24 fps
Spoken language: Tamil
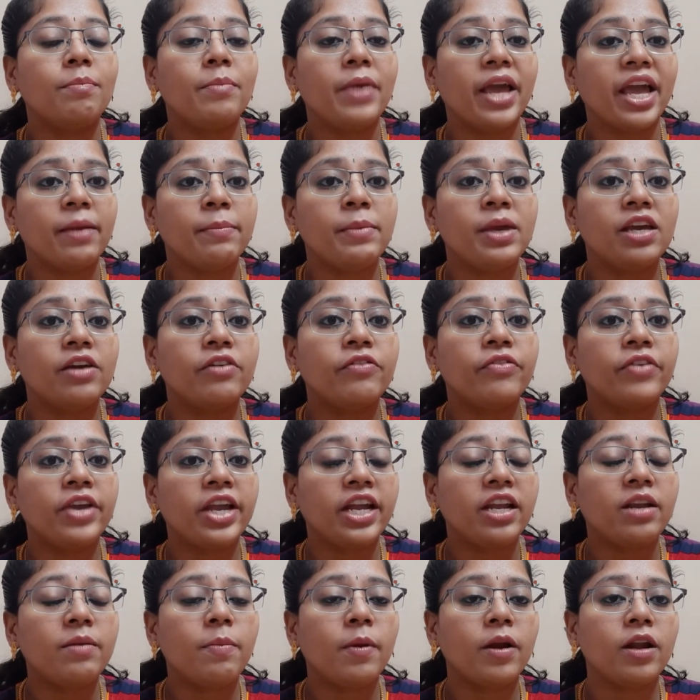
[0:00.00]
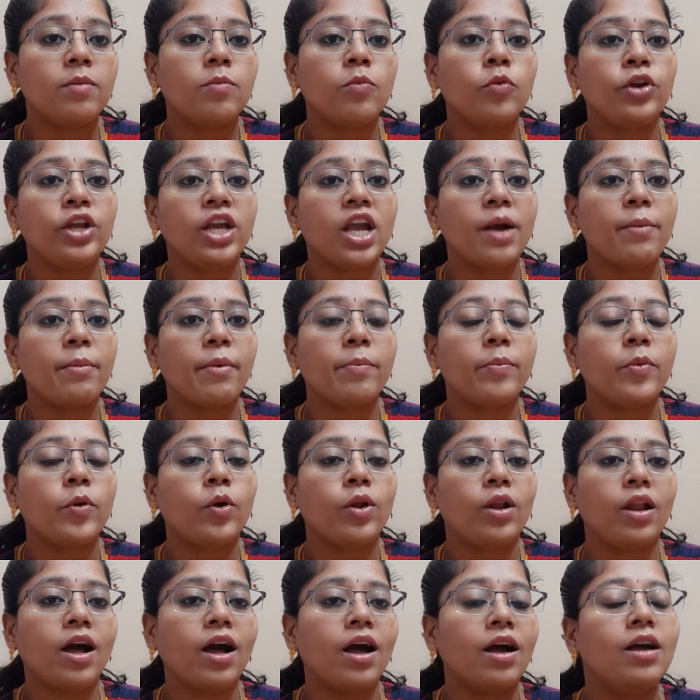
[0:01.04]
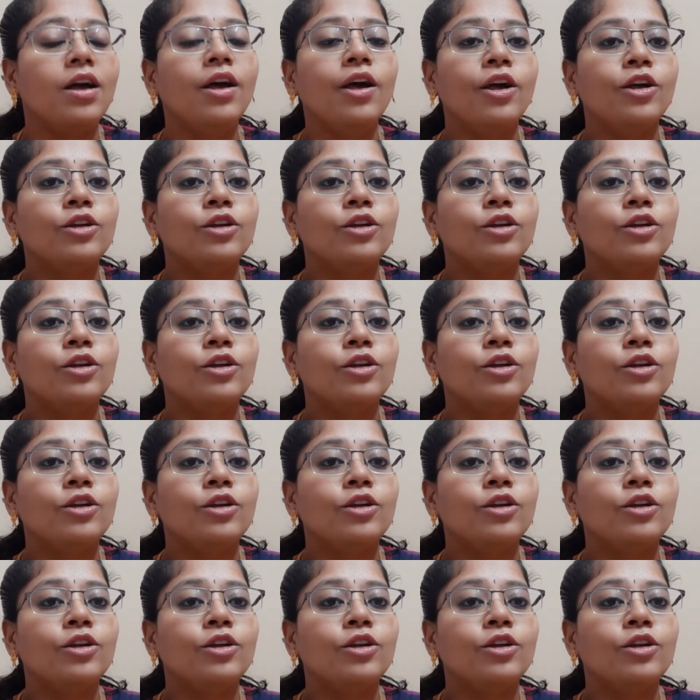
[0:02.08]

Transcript: பேபிக்கு ஃபீட் பண்ண முடியாமல் போகலாம்